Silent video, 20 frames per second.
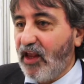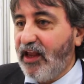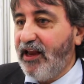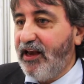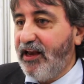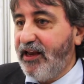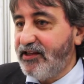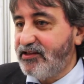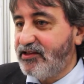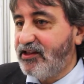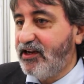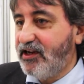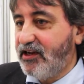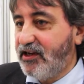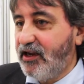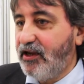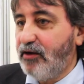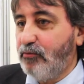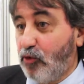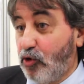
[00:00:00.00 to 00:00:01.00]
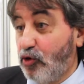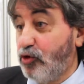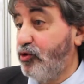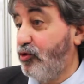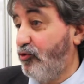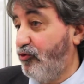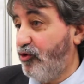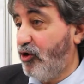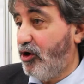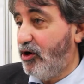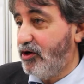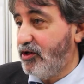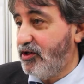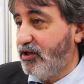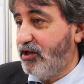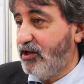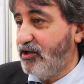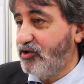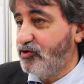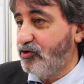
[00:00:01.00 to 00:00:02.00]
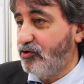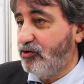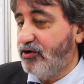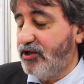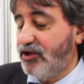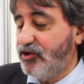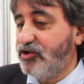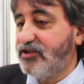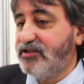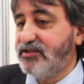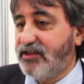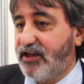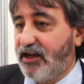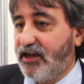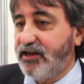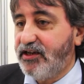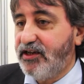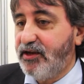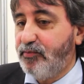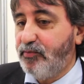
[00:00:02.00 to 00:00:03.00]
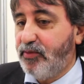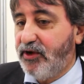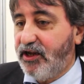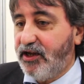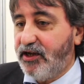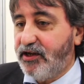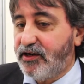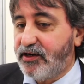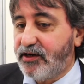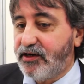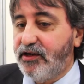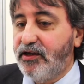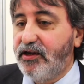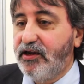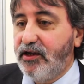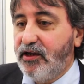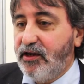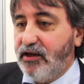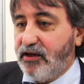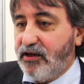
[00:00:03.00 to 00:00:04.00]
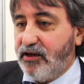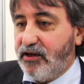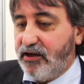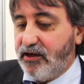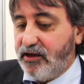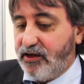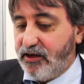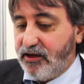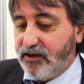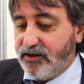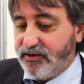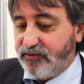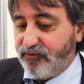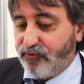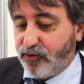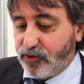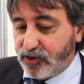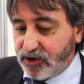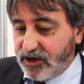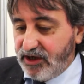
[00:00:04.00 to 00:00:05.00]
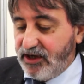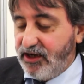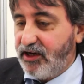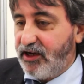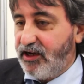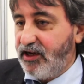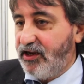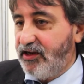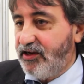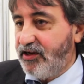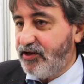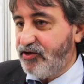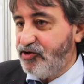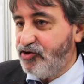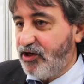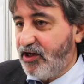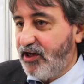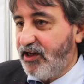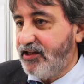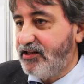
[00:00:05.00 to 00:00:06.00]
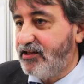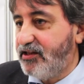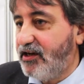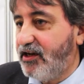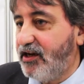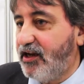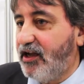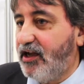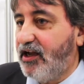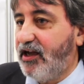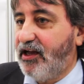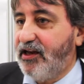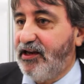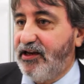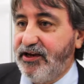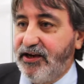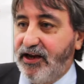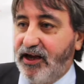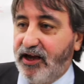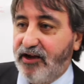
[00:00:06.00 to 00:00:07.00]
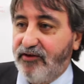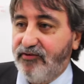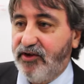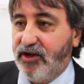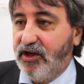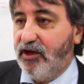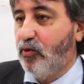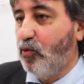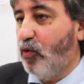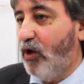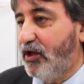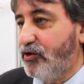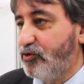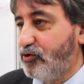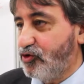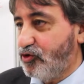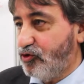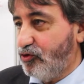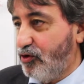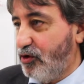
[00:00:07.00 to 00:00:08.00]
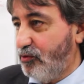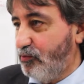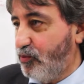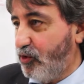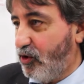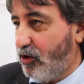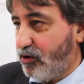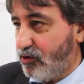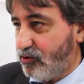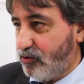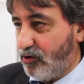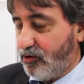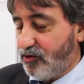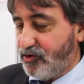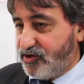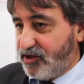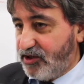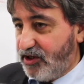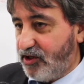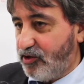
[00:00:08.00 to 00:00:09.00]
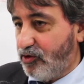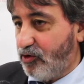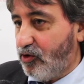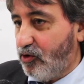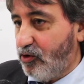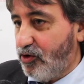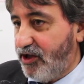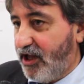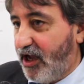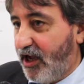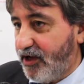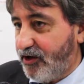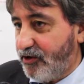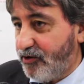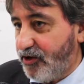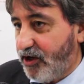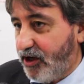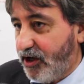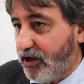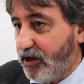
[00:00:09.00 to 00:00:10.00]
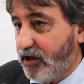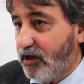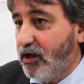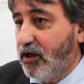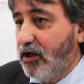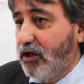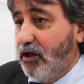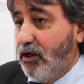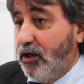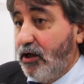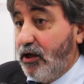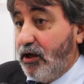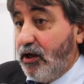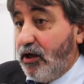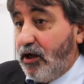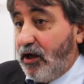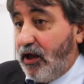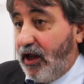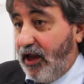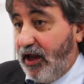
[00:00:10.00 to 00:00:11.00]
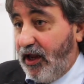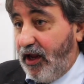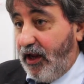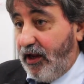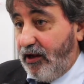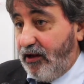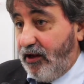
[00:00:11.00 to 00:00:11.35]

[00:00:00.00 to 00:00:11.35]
elettriche molto forti che sono necessarie per eh, fornire energia elettrica alle navi quando sono in porto, il cosiddetto cold ironing. Eh,